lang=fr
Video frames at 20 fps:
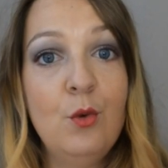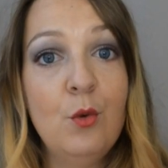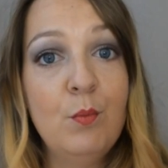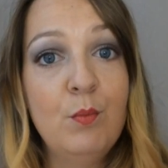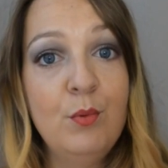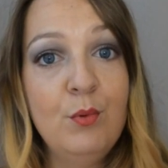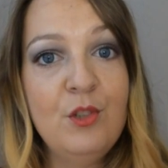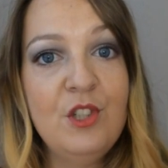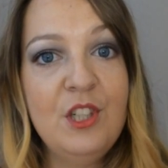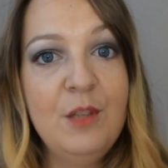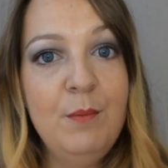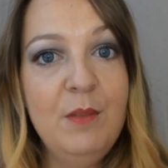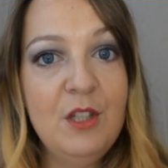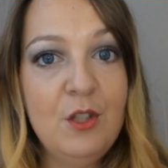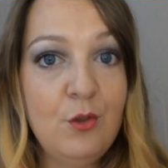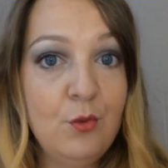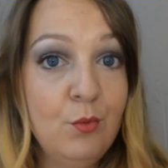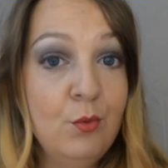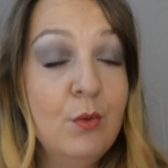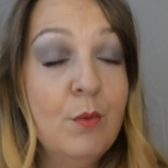de bougies
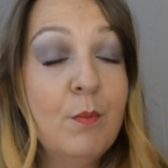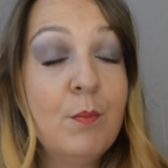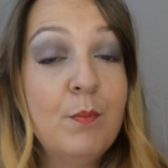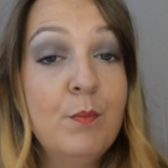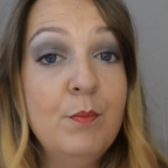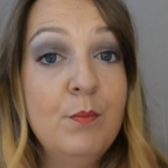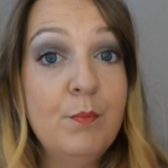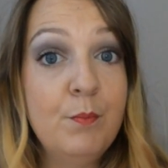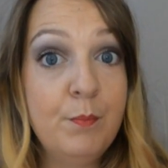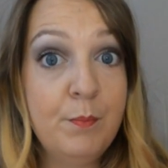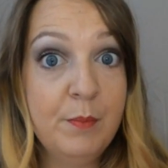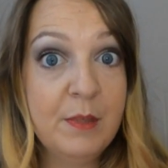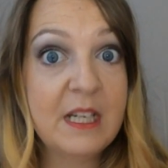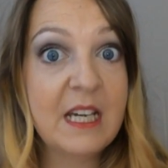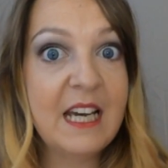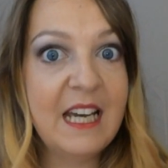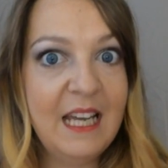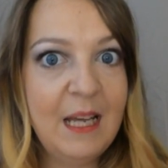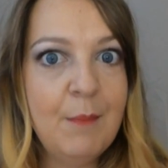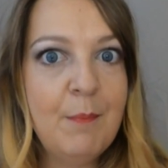bijoux
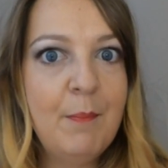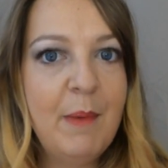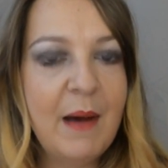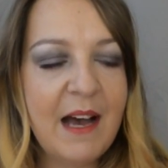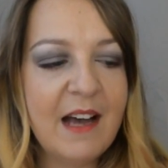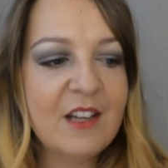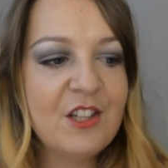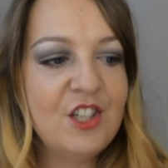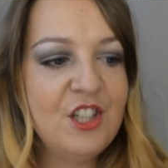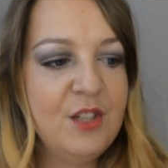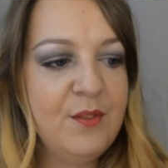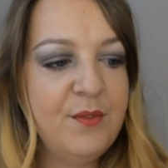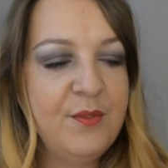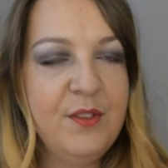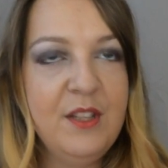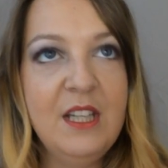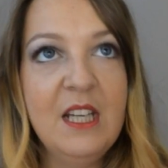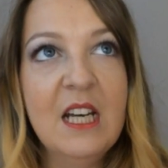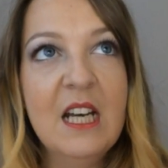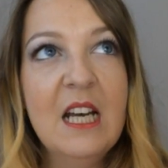créées par
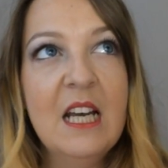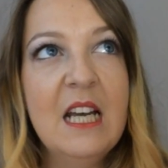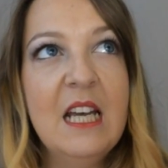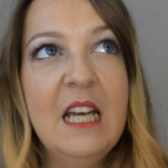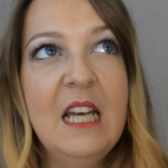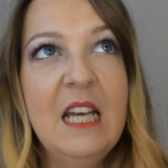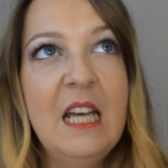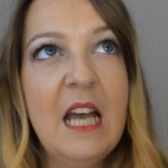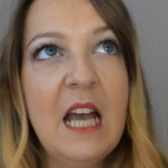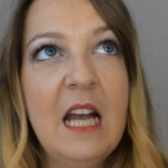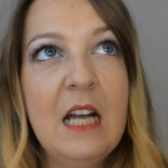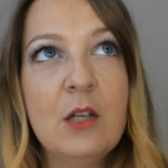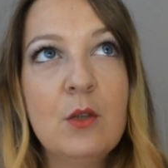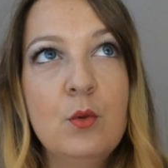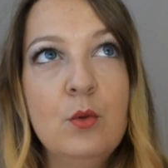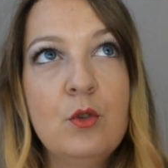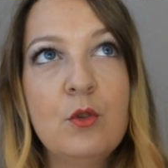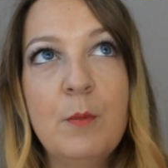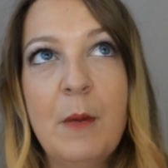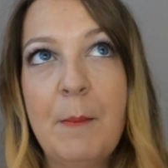Jiffy et elles
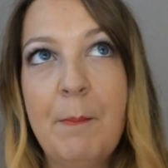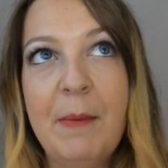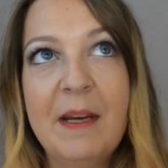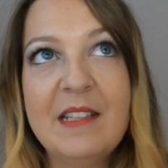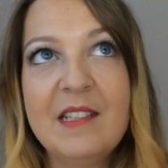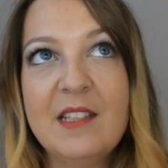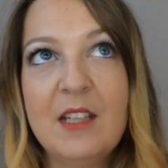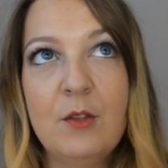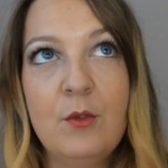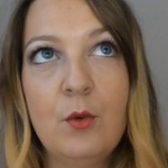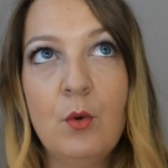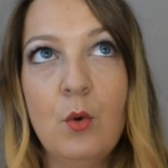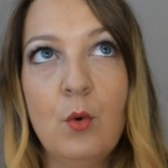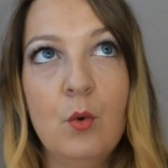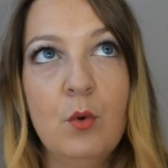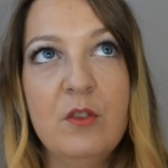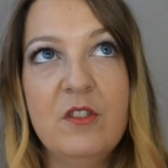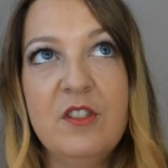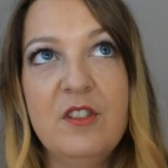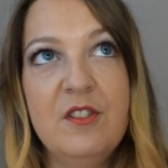coûtent même pas 7
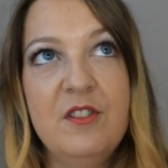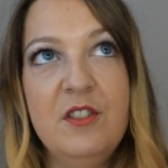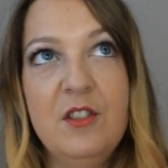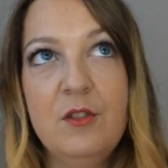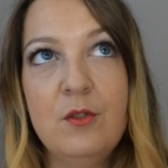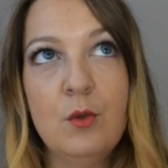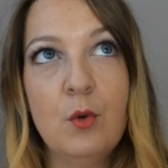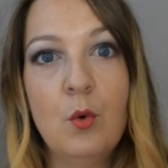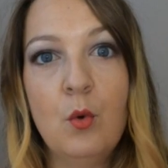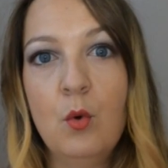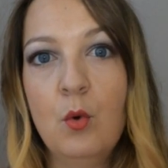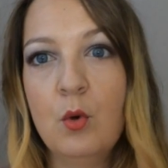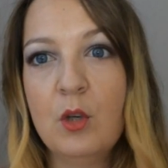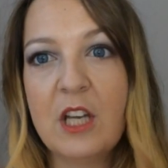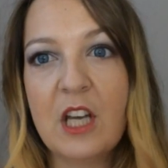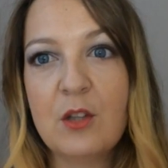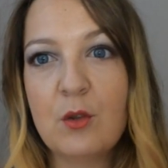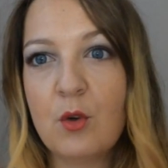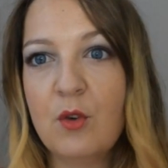euros, c'est 6,90 euros ou